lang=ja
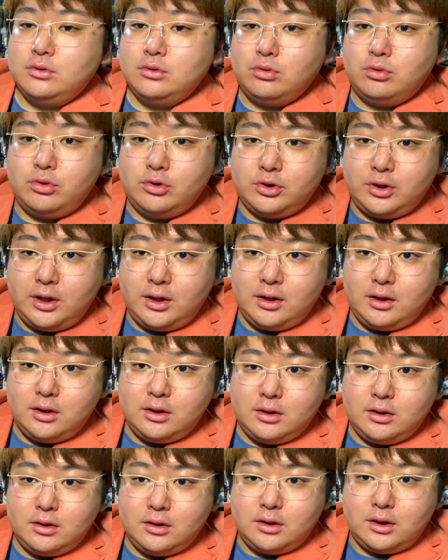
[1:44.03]
ういうね。
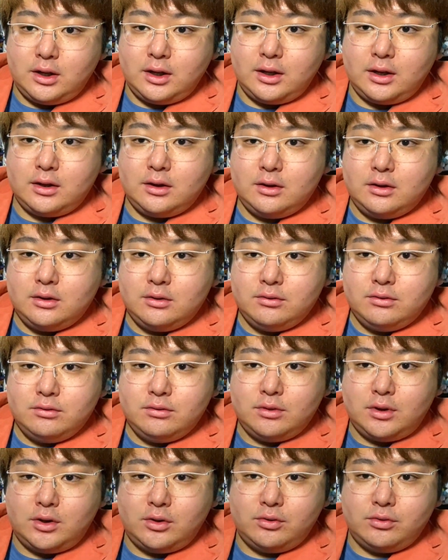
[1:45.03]
はい。
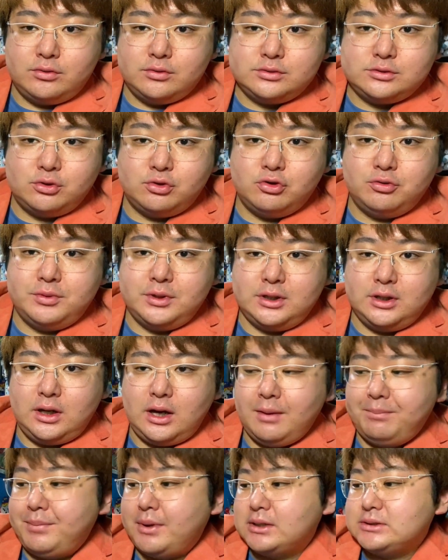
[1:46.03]
ソフビ。
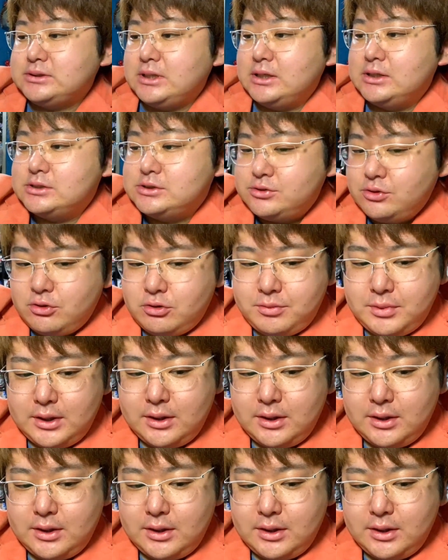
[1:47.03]
800サイズソフビ。